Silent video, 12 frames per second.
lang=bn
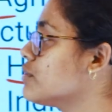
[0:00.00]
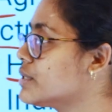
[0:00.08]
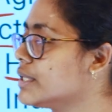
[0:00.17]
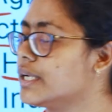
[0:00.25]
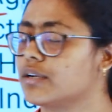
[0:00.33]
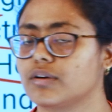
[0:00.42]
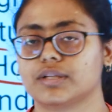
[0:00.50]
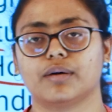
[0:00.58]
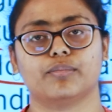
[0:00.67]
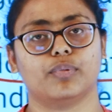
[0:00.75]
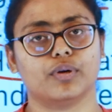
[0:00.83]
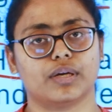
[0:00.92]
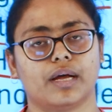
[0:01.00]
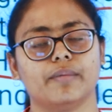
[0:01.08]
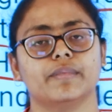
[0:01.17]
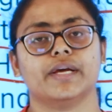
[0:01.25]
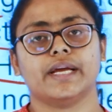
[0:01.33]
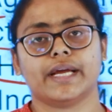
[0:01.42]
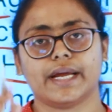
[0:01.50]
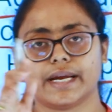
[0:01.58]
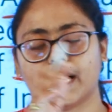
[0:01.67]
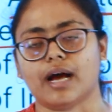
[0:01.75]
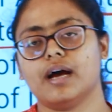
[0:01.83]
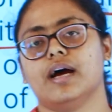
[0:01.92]
কাউন্সিলের কথা বললাম
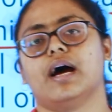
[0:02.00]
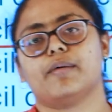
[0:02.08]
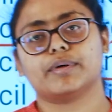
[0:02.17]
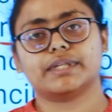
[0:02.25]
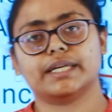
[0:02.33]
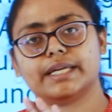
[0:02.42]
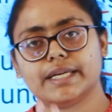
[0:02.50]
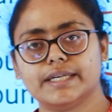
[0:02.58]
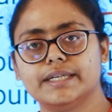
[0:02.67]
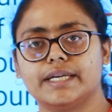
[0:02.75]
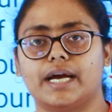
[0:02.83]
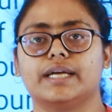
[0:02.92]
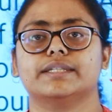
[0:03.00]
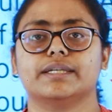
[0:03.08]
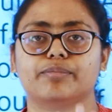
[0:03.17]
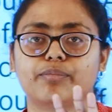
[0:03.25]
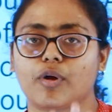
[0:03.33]
এরা আমাদের ইন্ডিয়ায় যে